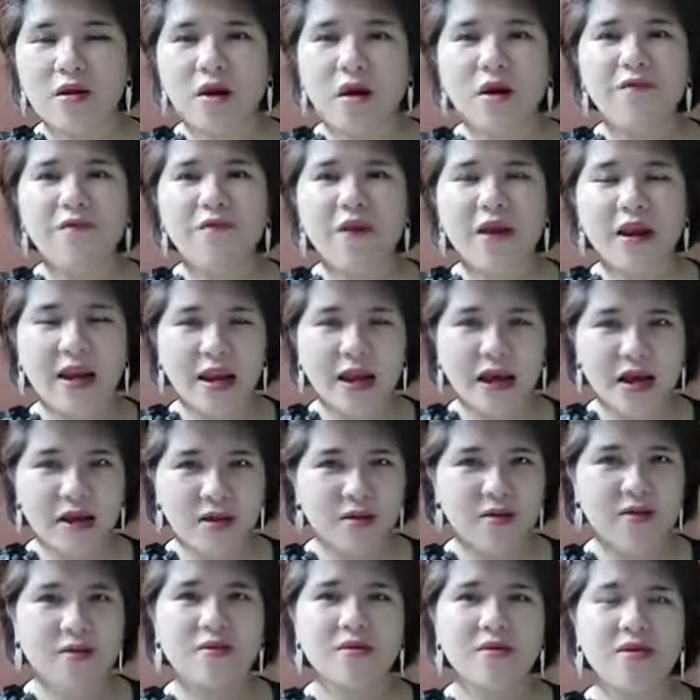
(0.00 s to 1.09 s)
không phải là
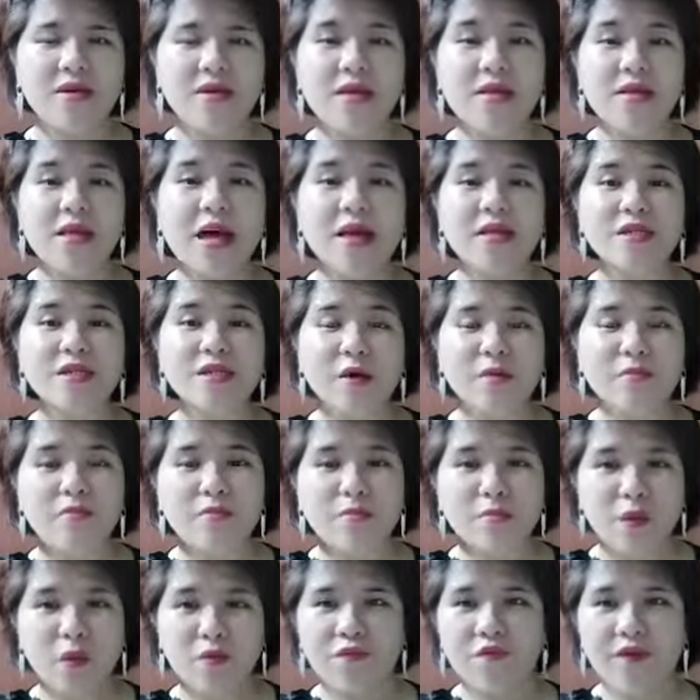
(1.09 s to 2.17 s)
diễn ra trong
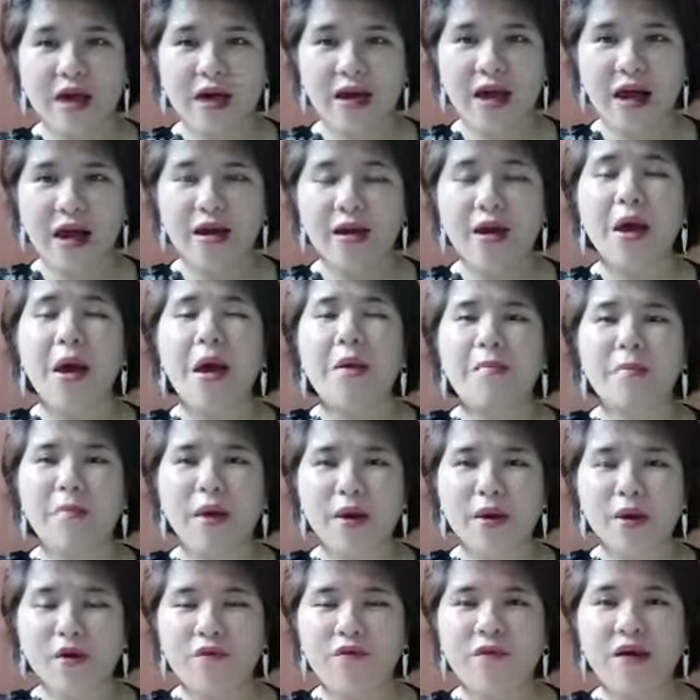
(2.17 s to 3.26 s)
một vài ngày mà
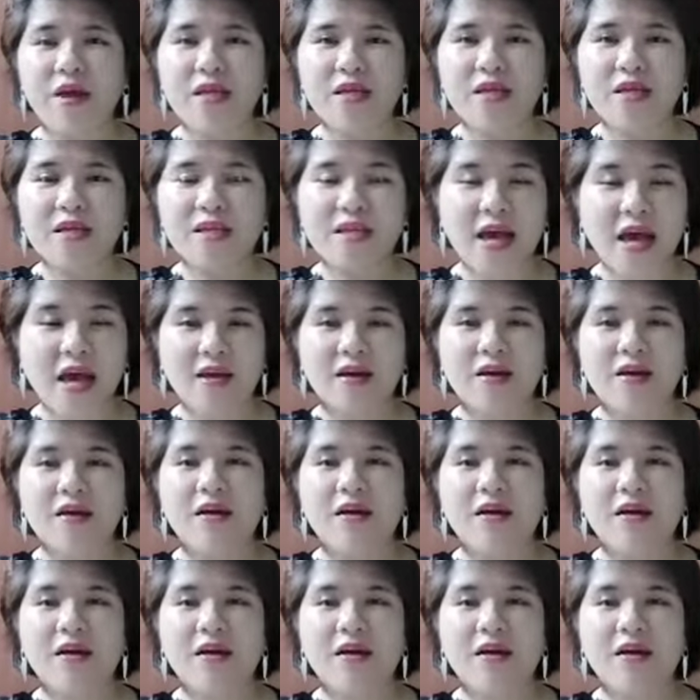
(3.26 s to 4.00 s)
nó phải diễn ra